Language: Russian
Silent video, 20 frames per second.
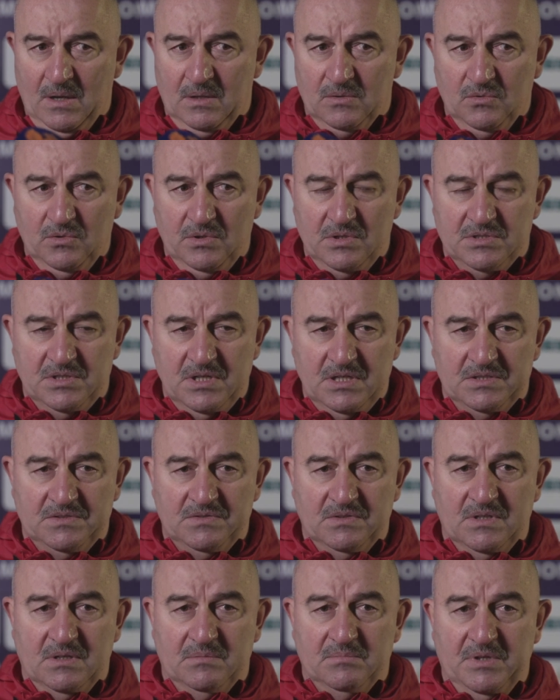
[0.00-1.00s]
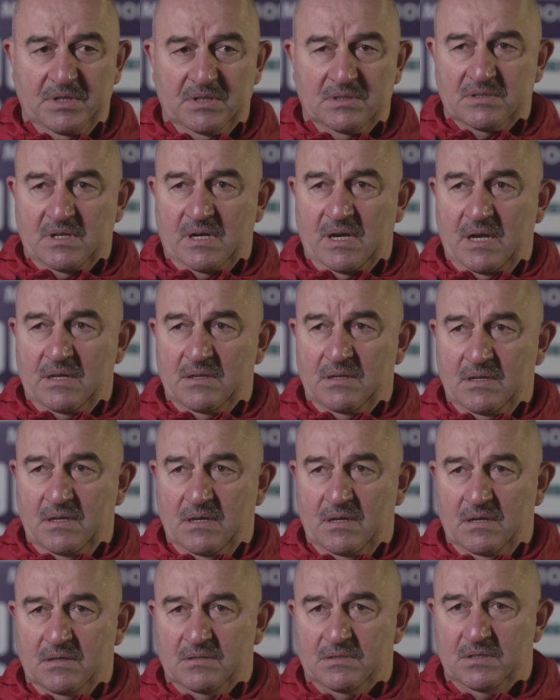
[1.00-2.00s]
Ну, естественно, мы
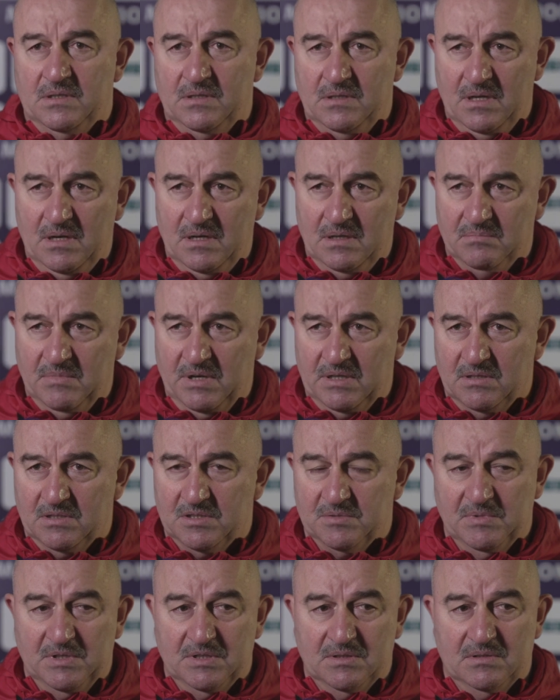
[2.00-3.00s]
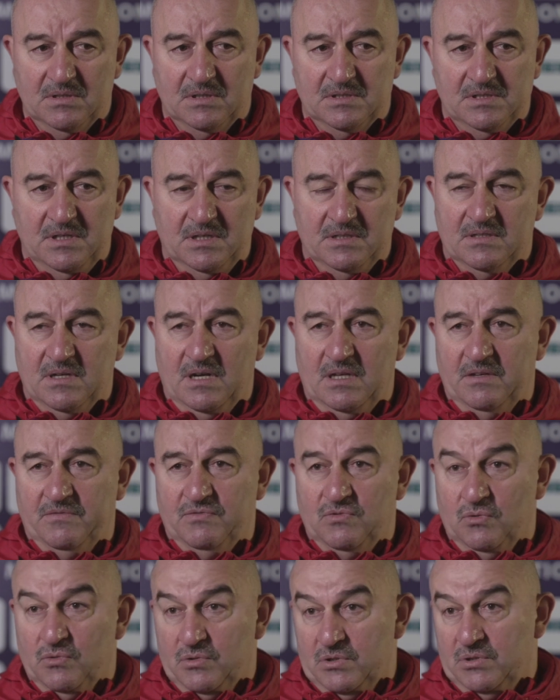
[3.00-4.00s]
заранее сидели, менеджмент слетал и
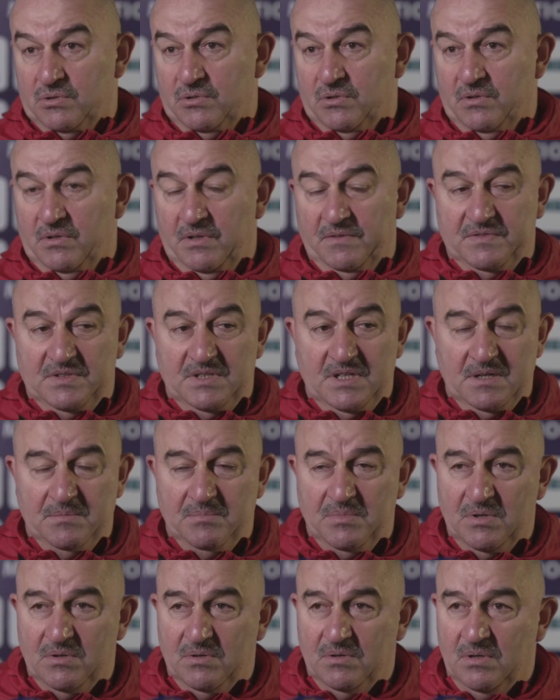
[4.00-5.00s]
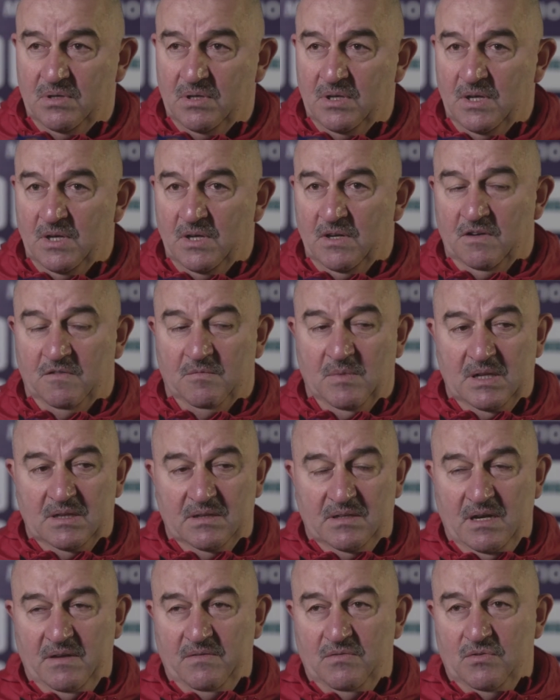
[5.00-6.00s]
в Турцию, и в Сербию, в
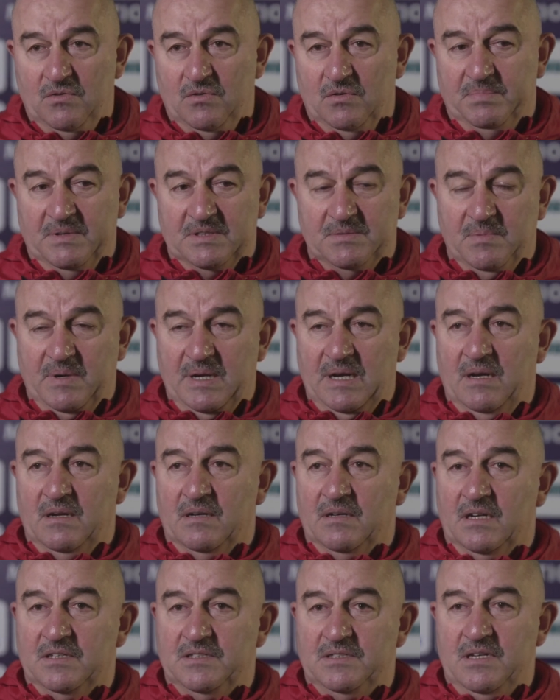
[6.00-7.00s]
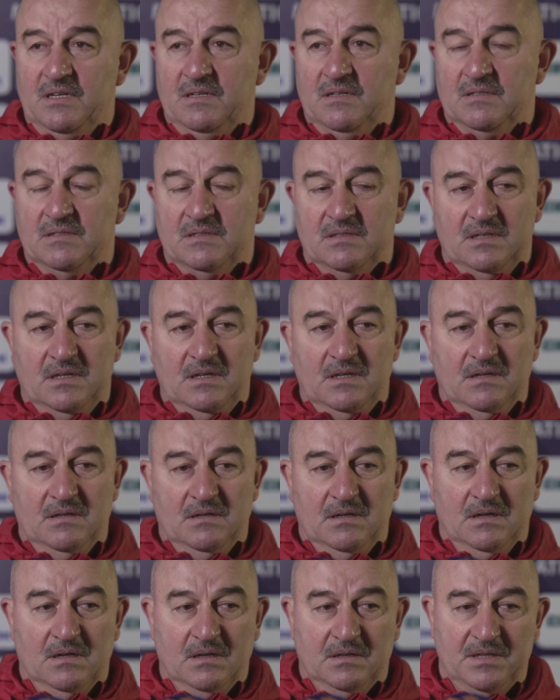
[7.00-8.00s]
Молдавию, посмотрели гостиницы,
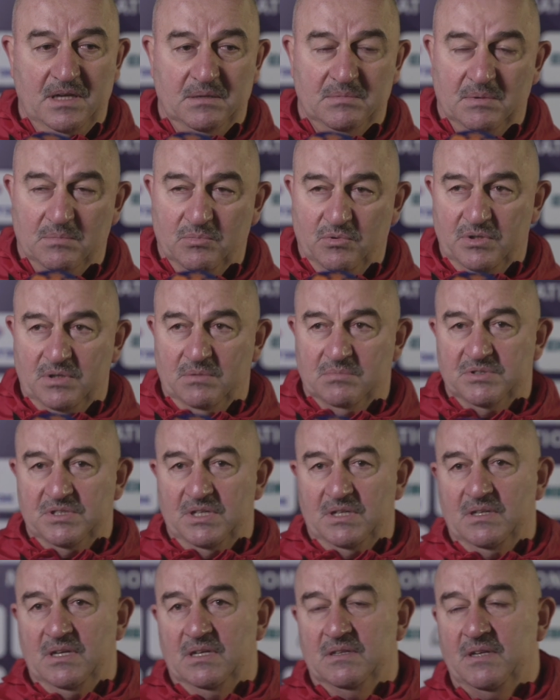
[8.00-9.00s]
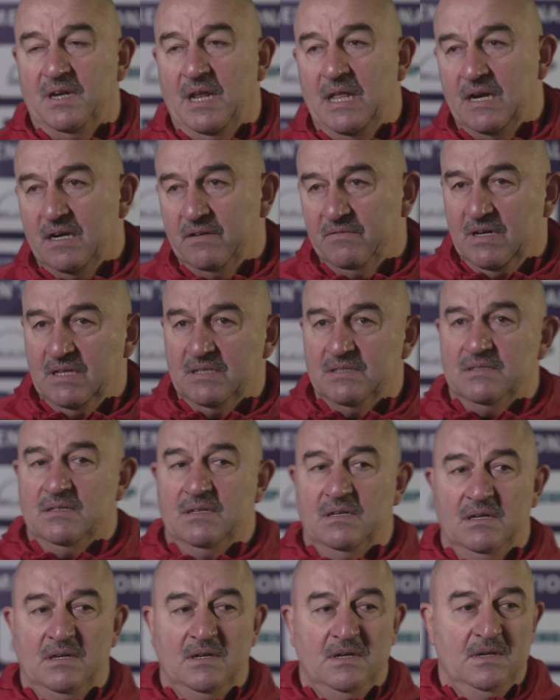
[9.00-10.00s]
э, где мы будем жить, где
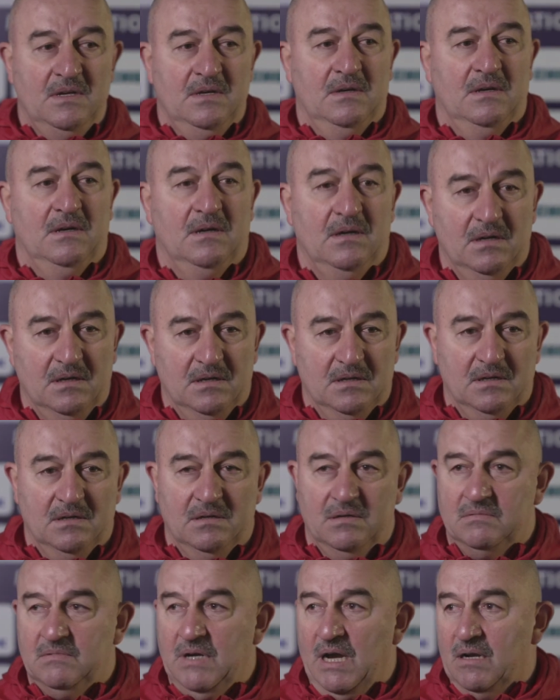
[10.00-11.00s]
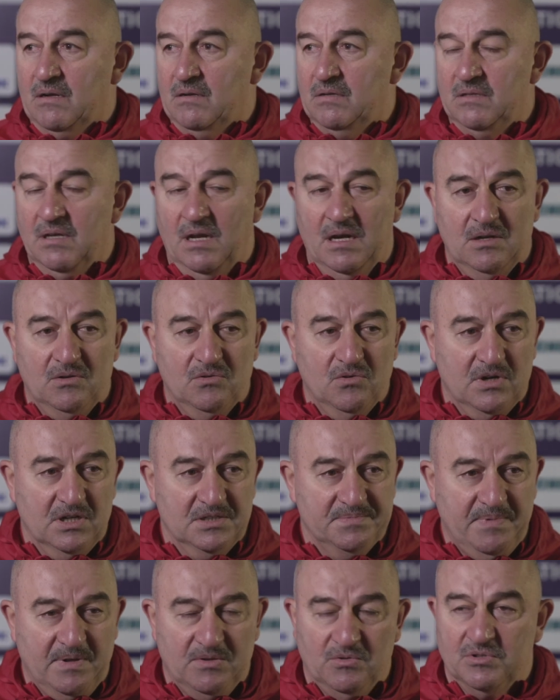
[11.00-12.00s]
тренироваться, э, как далеко
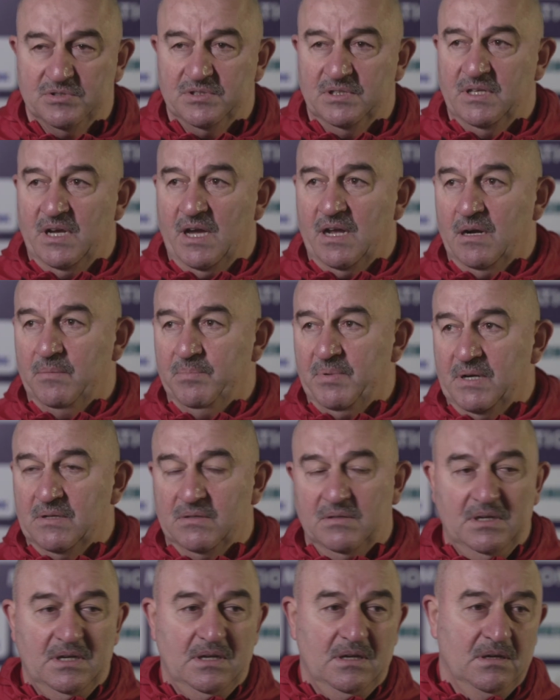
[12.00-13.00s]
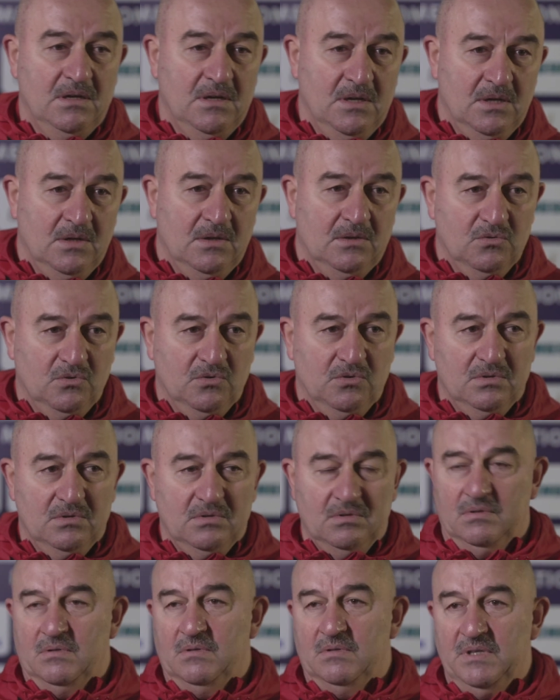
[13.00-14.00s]
расположены аэропорты.
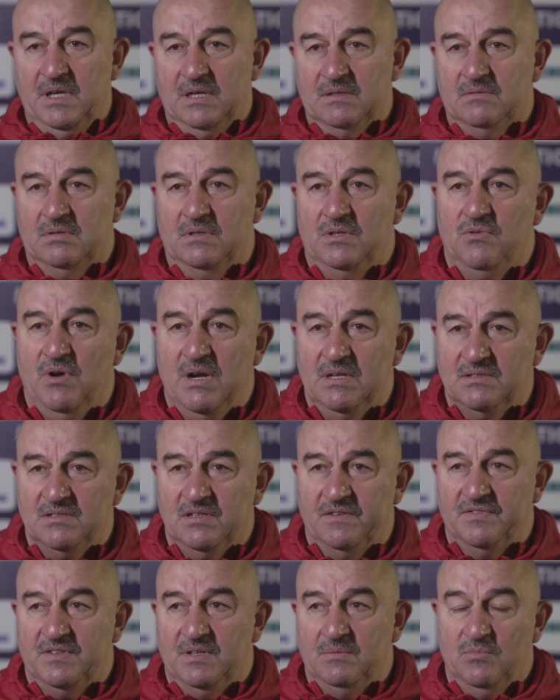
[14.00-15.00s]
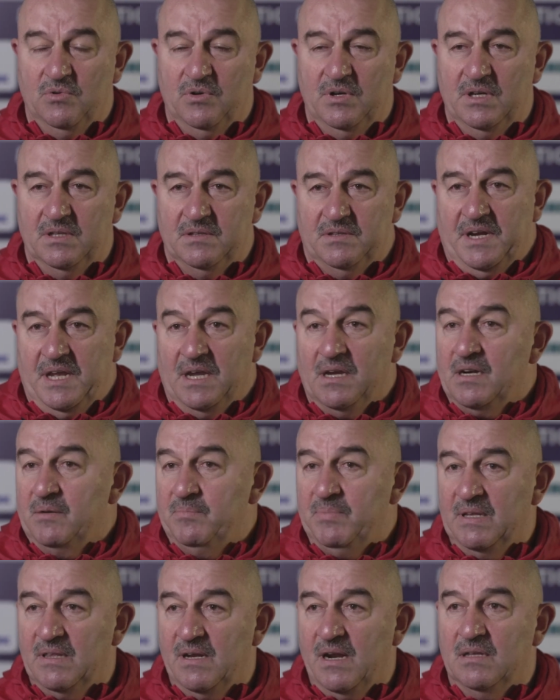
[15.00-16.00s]
Ну, э, нет нюансов, тем более три
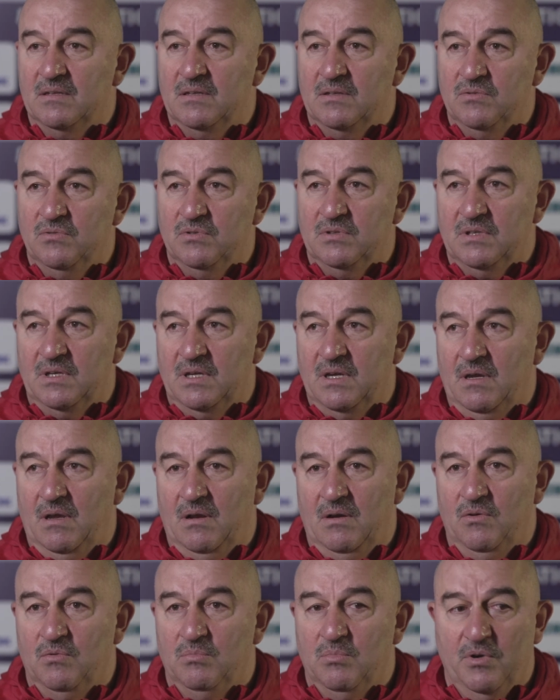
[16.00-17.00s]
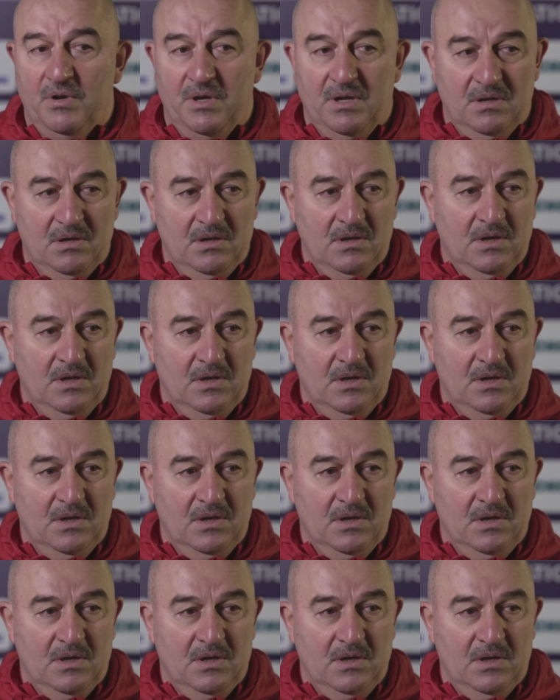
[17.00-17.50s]
игры подряд идут, и любой